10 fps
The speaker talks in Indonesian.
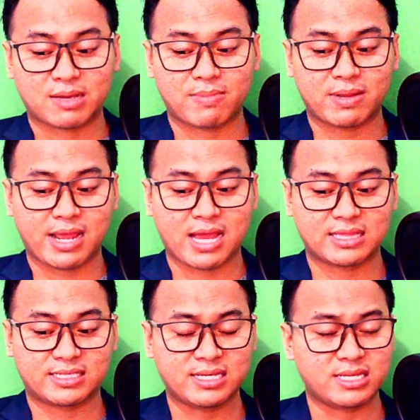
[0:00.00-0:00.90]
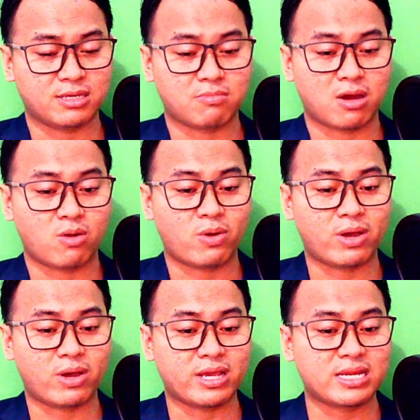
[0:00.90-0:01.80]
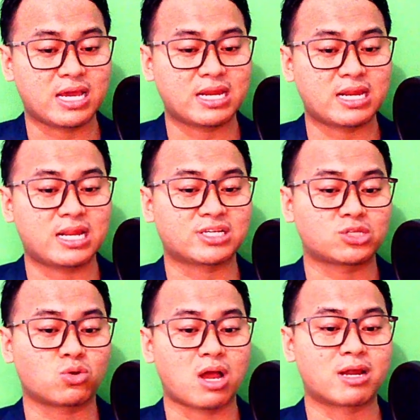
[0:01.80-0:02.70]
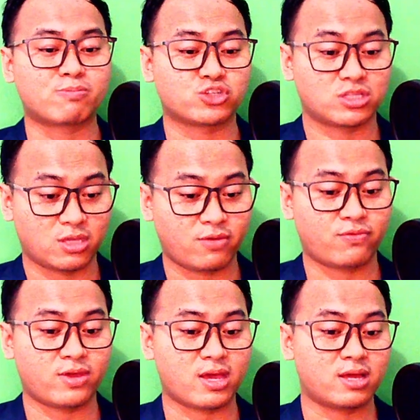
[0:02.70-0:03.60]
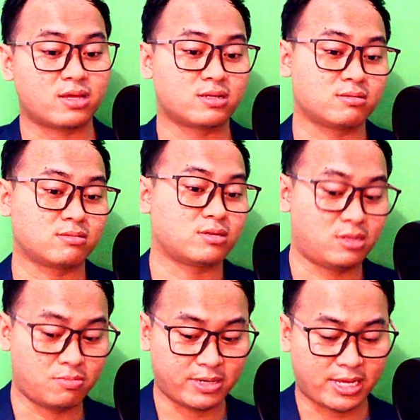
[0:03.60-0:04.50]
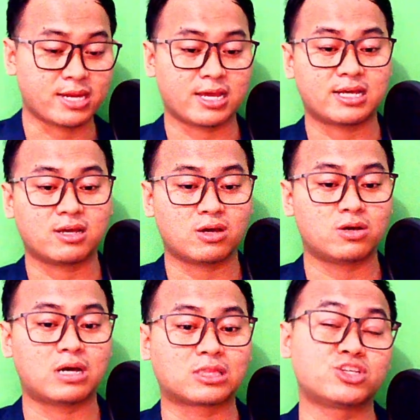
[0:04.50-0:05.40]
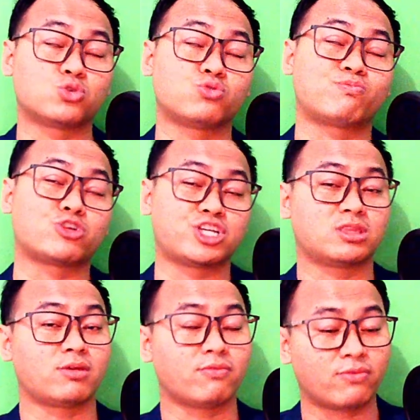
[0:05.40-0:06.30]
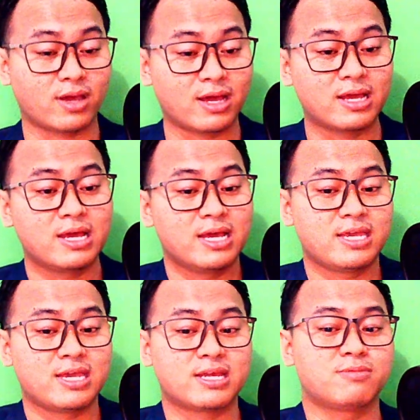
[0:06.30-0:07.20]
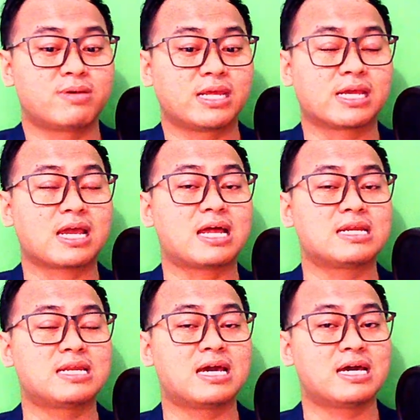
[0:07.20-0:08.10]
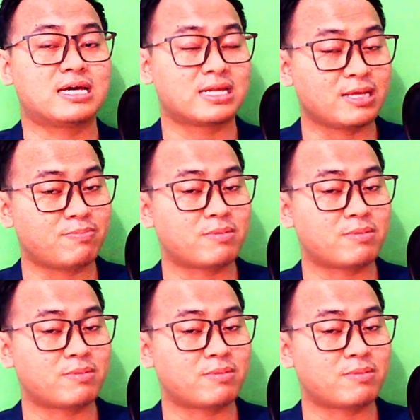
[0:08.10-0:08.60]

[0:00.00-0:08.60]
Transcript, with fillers: melihat di sini bahwa ini adalah salah satu kabar positif yang diberikan ya atau isu positif ya yang diberikan dari